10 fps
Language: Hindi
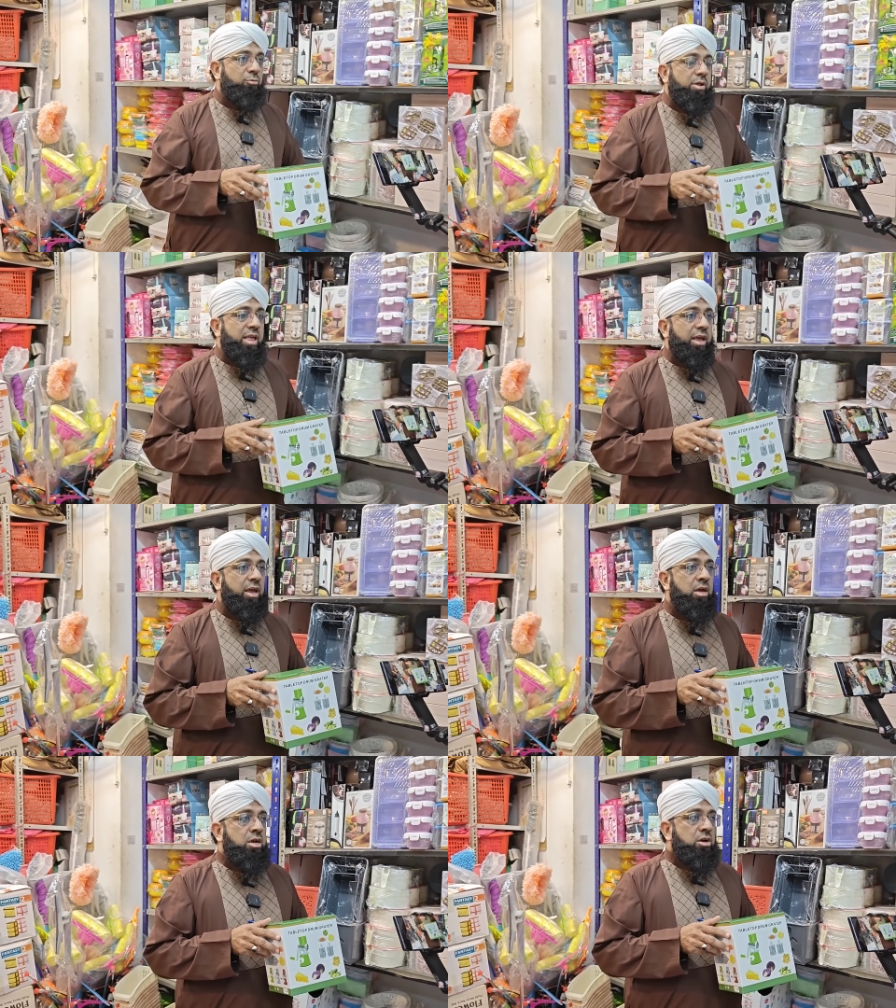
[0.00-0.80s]
पास मिल
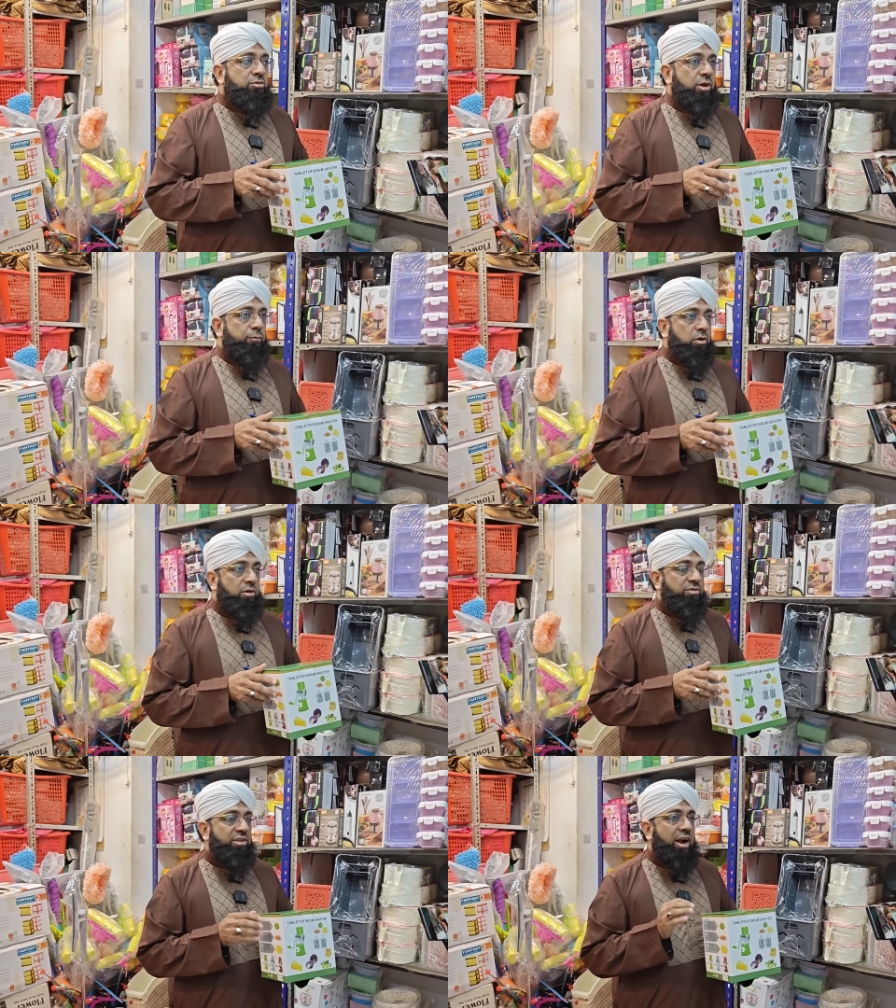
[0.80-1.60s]
जाएगी सिर्फ और
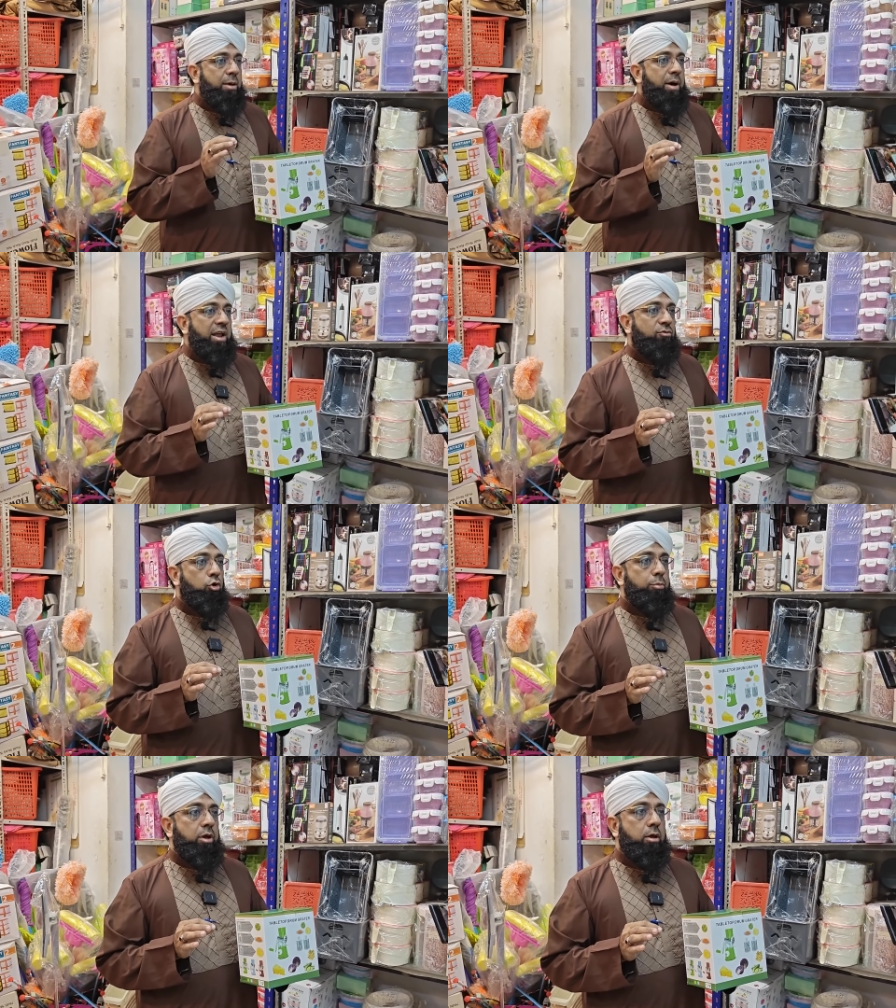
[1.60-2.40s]
सिर्फ साढ़े बारह
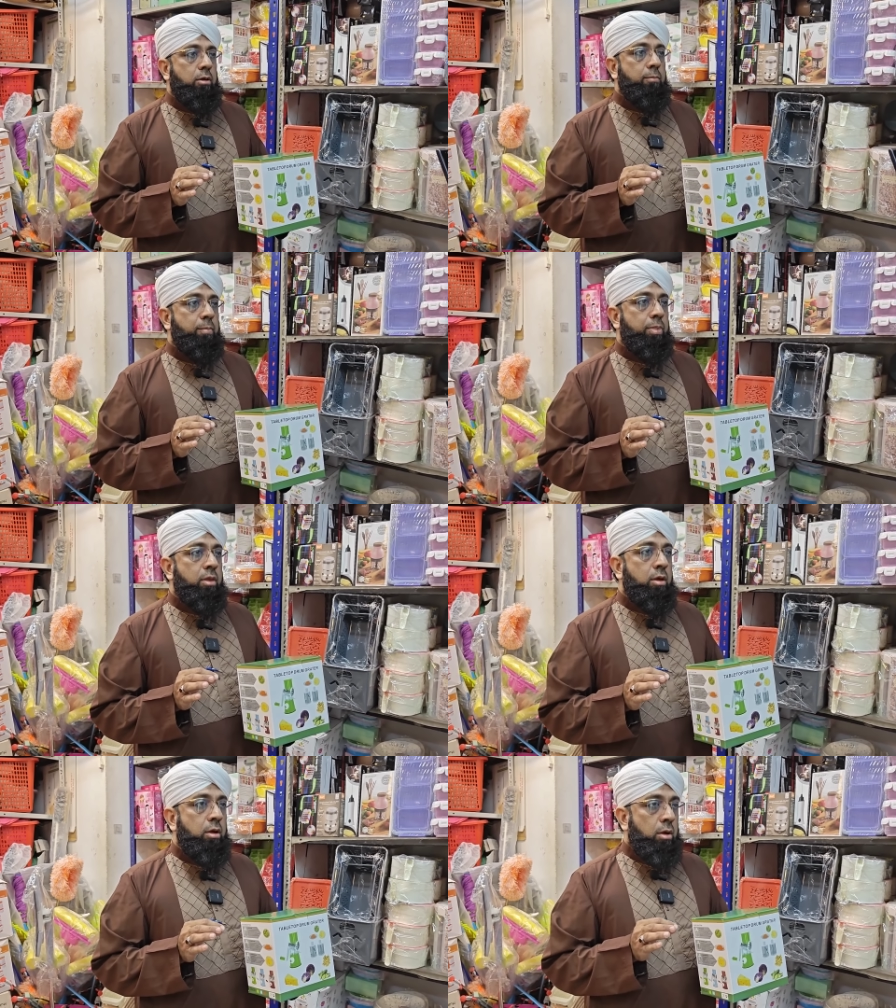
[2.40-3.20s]
सौ रुपए
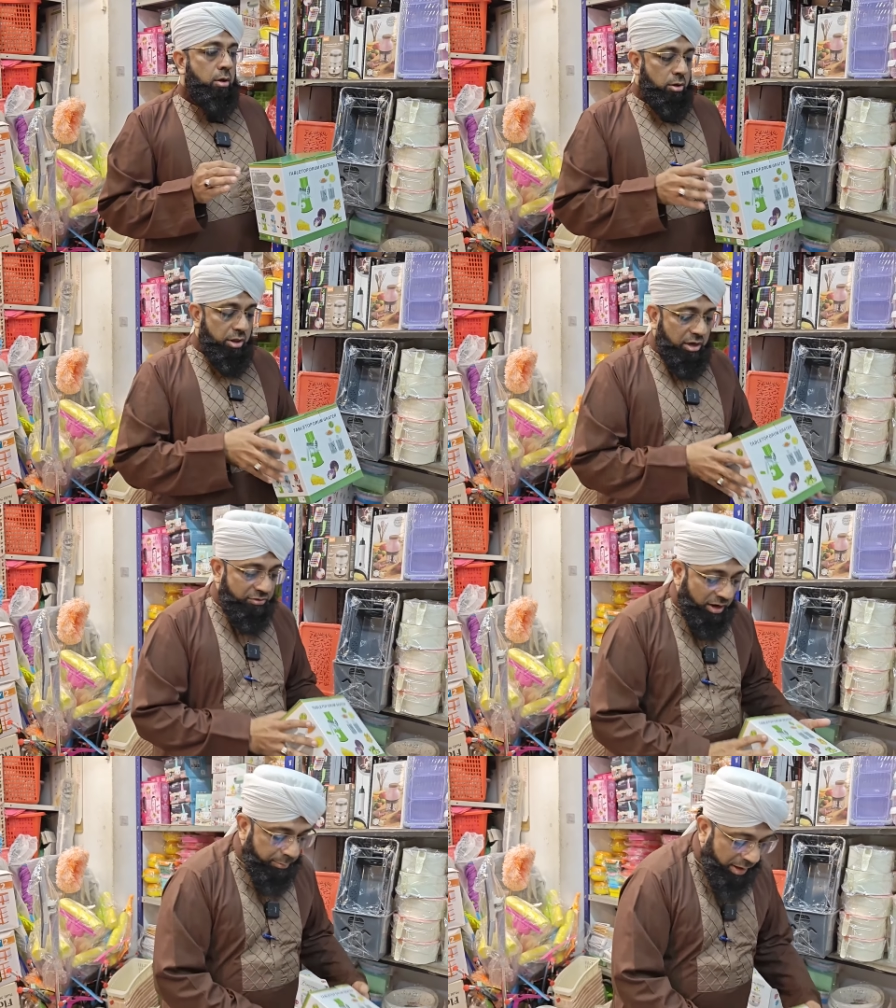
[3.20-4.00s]
की ठीक
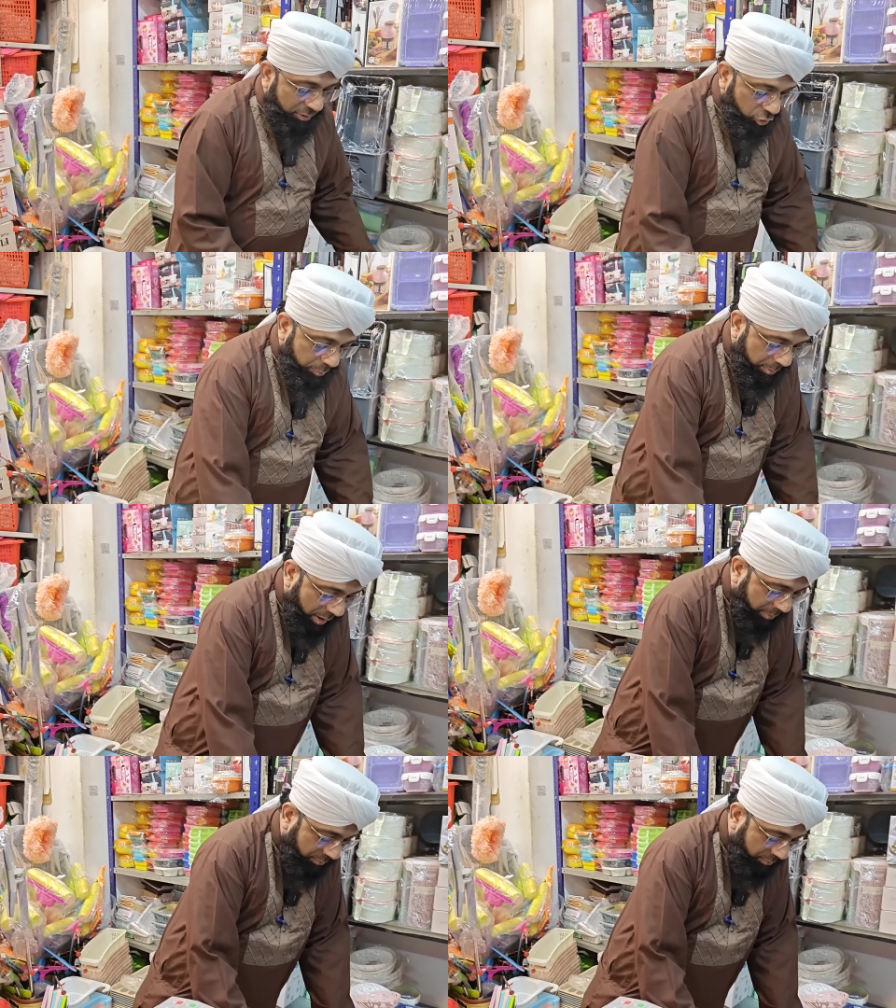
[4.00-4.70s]
है साढ़े बारह सौ रुपए में